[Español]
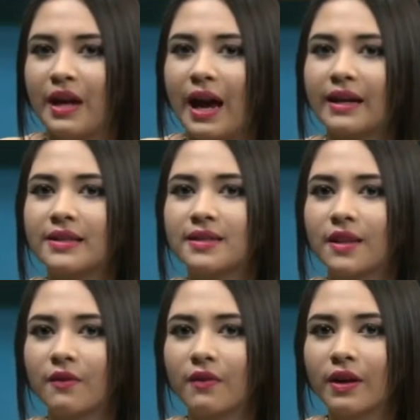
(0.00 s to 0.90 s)
¿A qué se
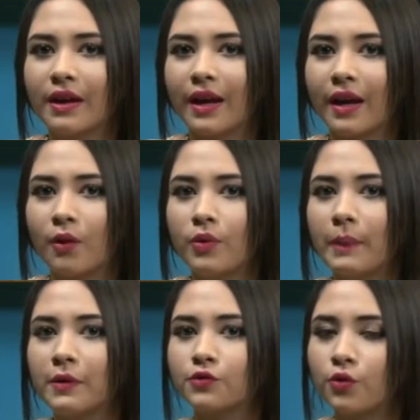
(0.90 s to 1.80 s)
debe que una
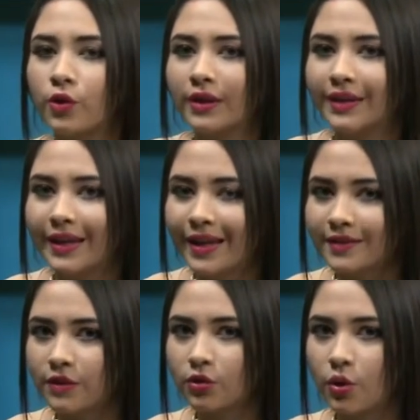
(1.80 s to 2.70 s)
persona tiene
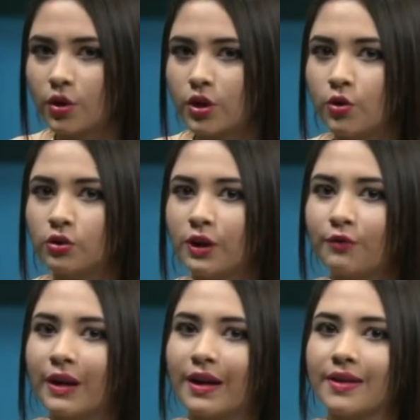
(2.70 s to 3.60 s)
éxito y otra
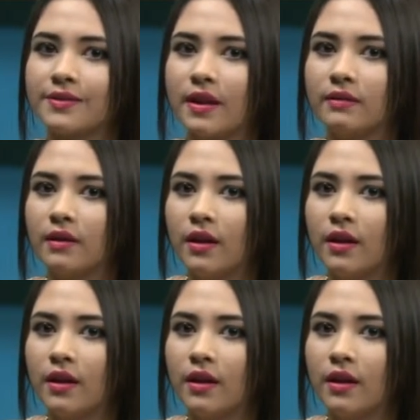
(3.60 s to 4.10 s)
fracasan